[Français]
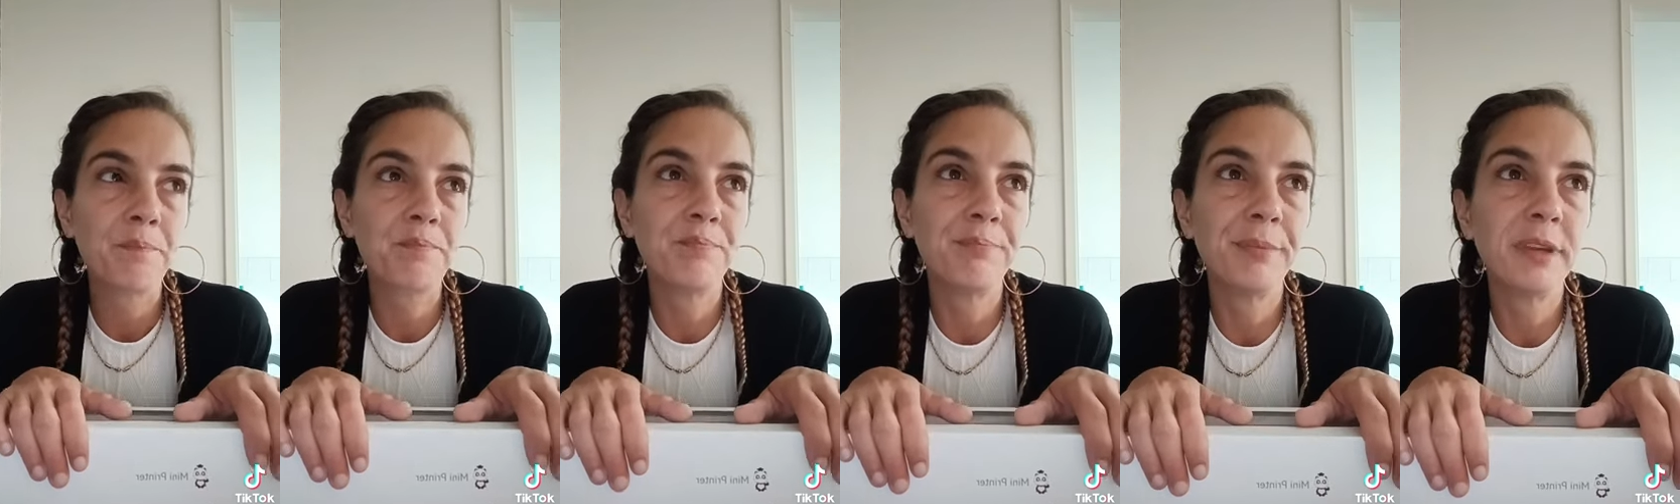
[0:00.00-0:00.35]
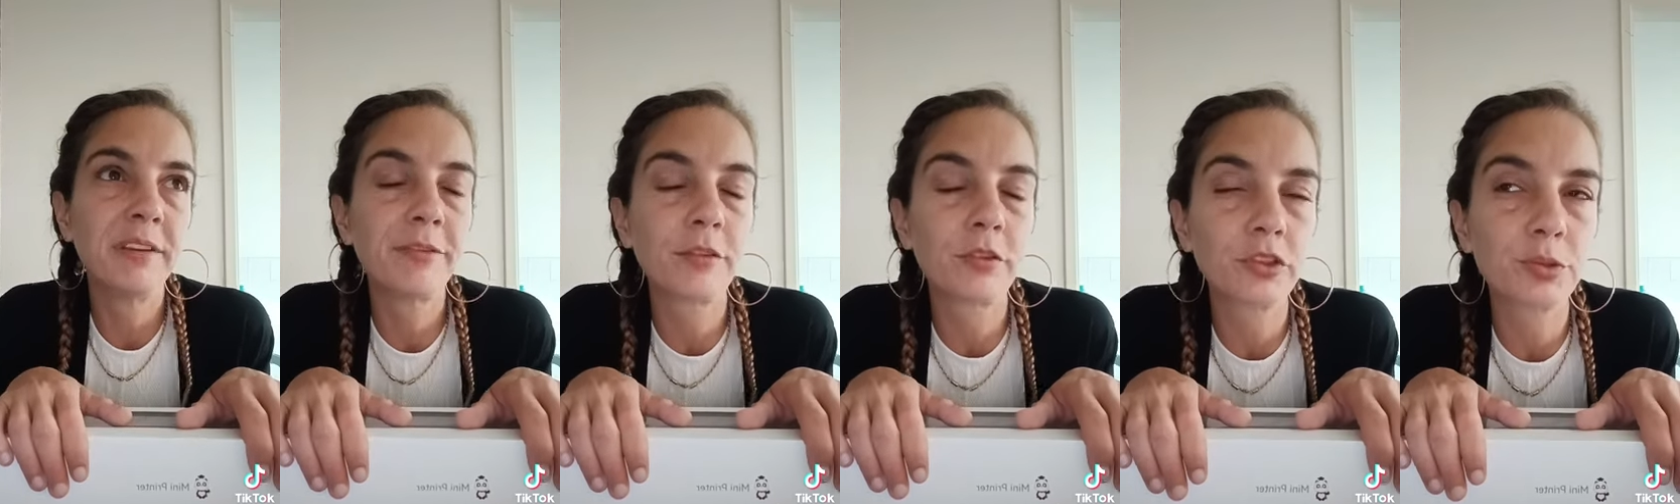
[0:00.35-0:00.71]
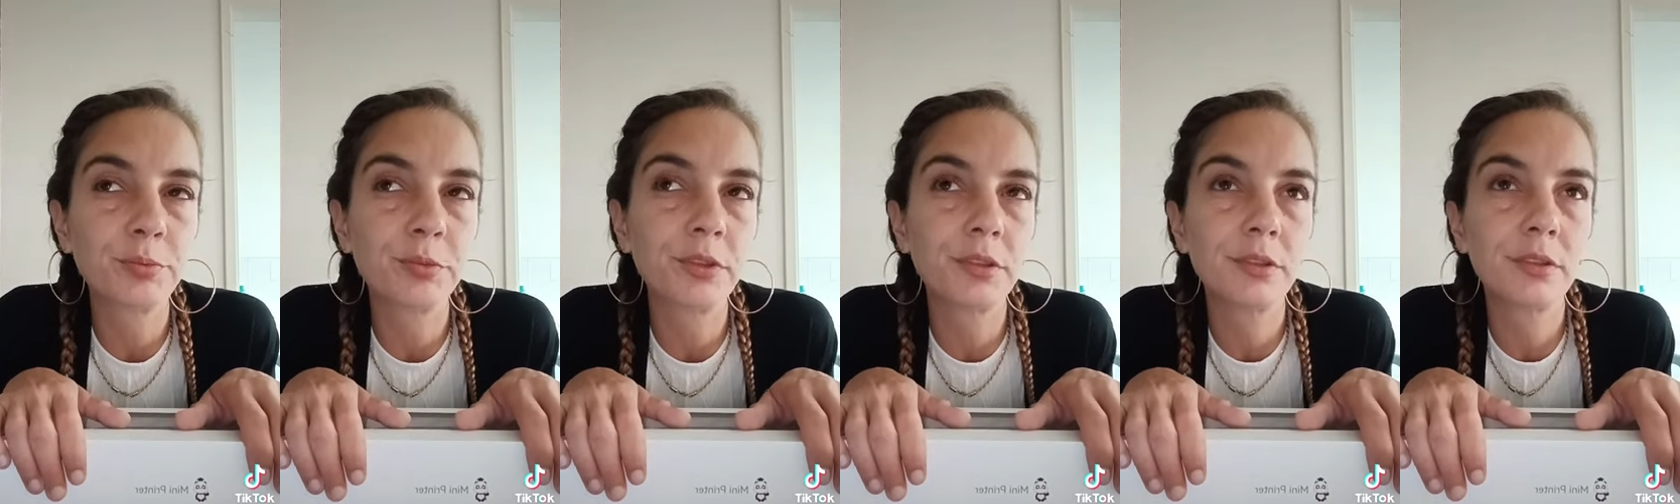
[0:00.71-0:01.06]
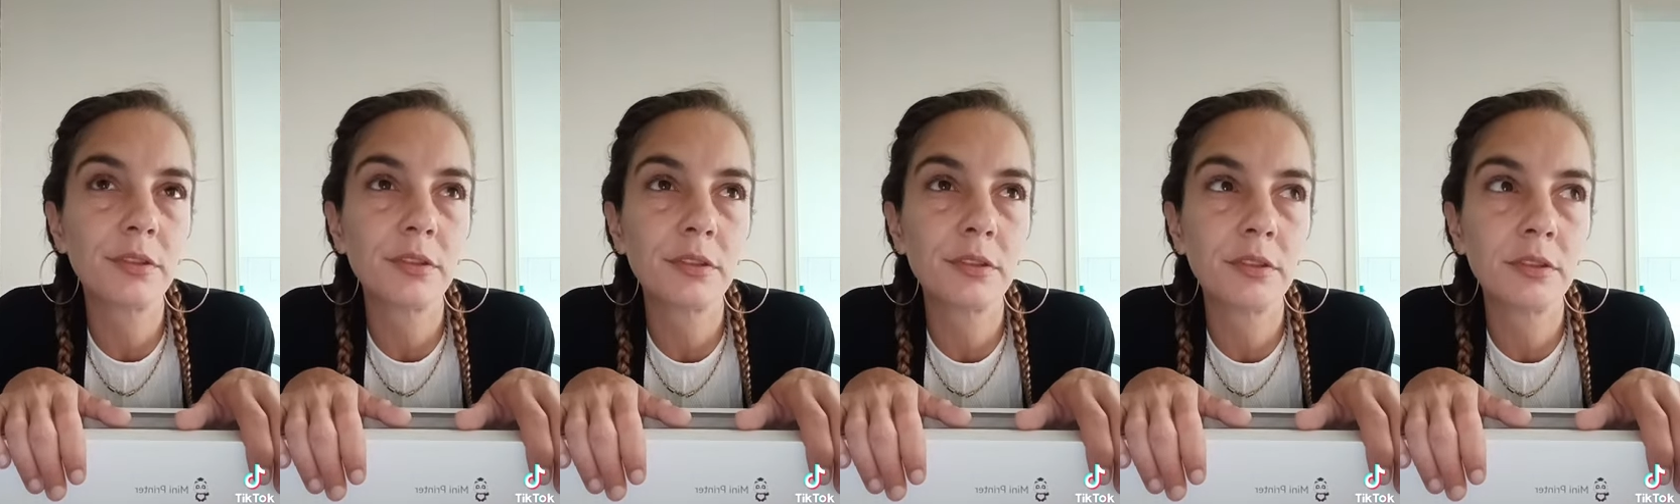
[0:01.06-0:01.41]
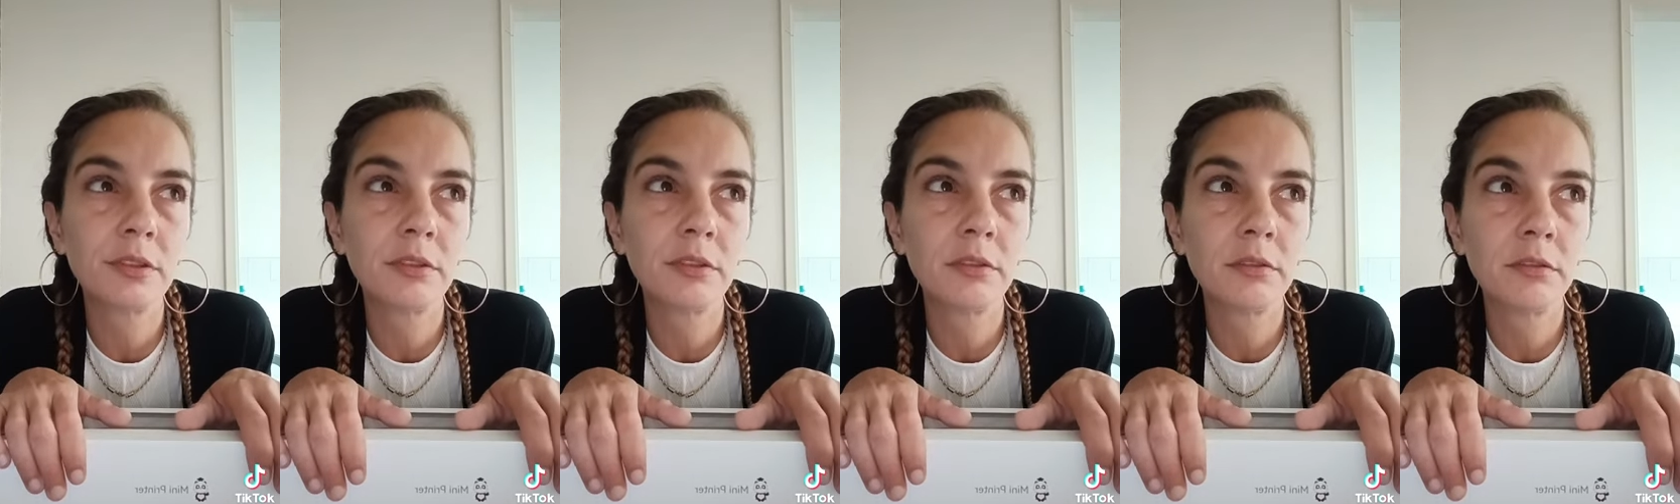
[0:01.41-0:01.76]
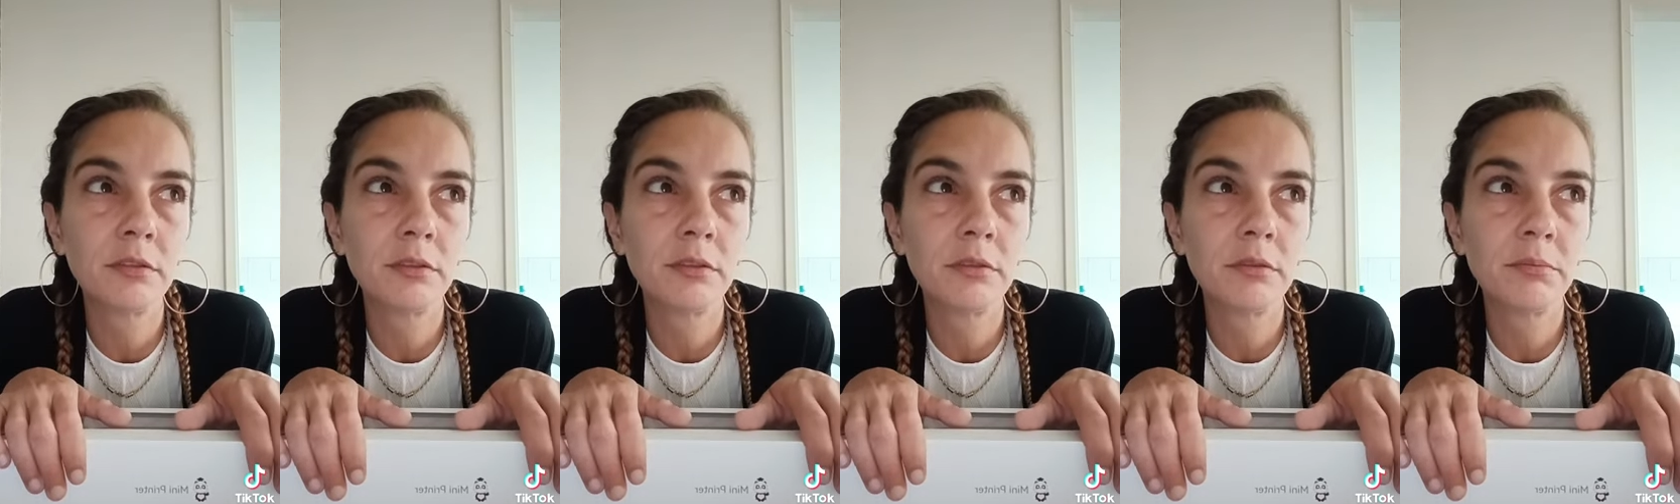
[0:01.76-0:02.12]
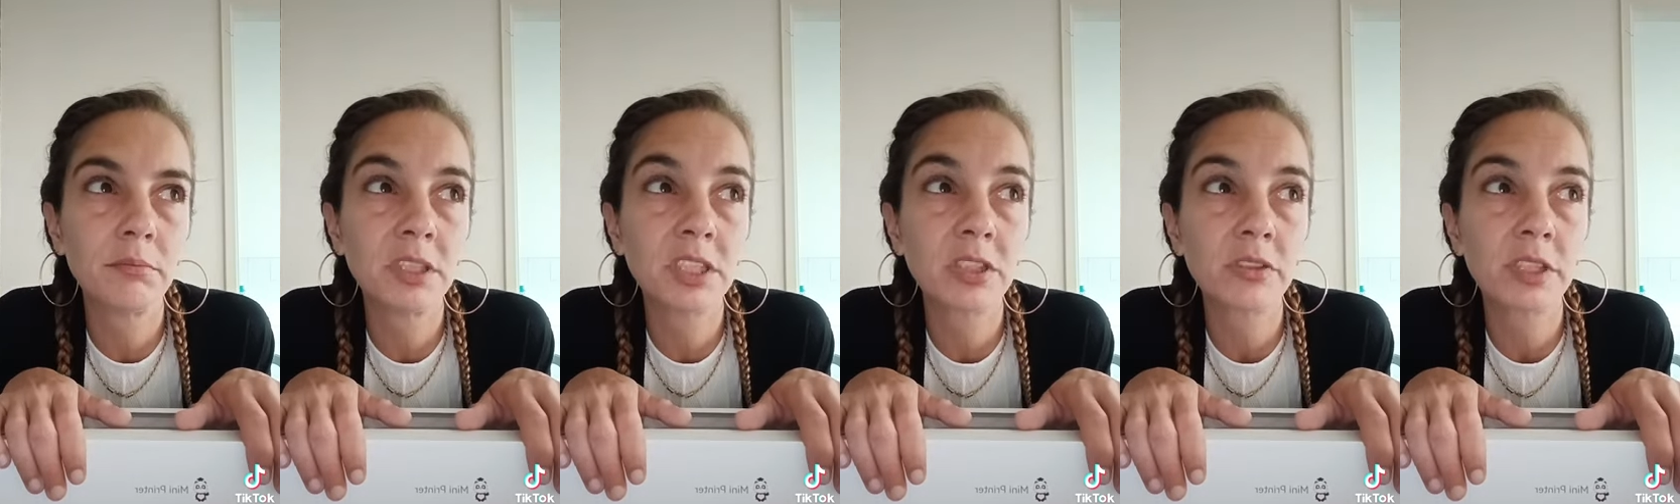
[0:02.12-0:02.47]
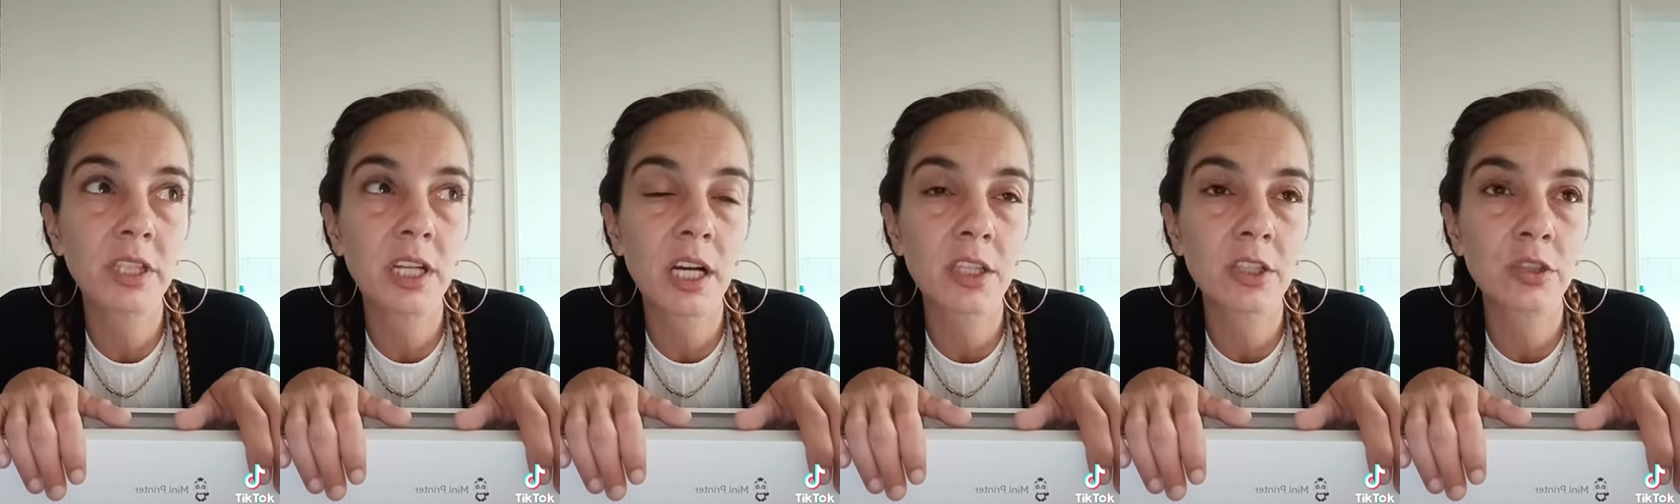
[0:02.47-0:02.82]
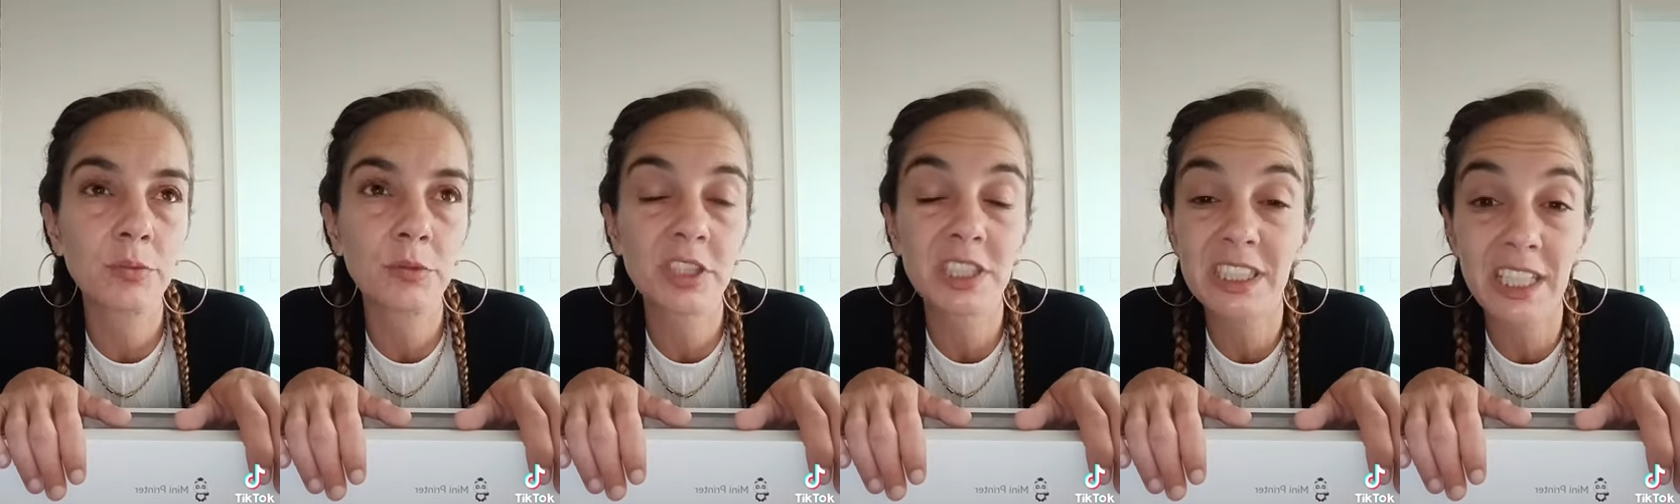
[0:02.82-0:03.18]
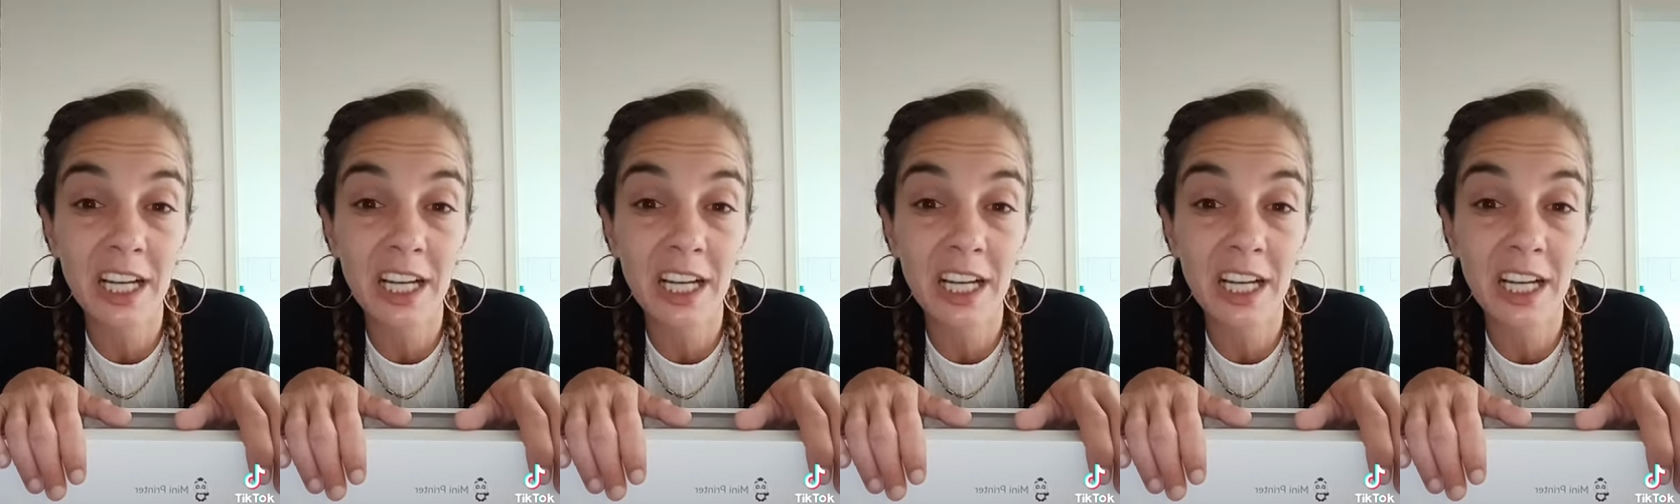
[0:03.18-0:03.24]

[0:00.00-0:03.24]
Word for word: Mais franchement, euh, ben j'en ai largement et